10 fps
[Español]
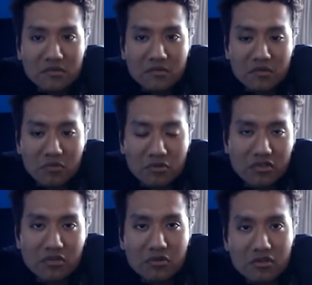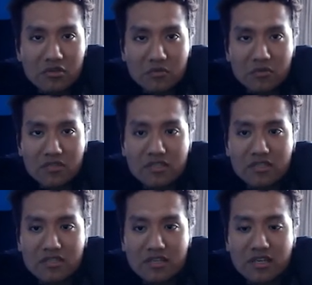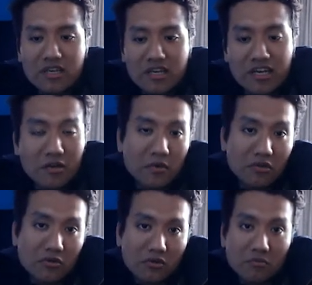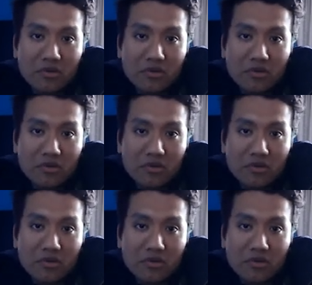y mostrándoles cómo es este el evento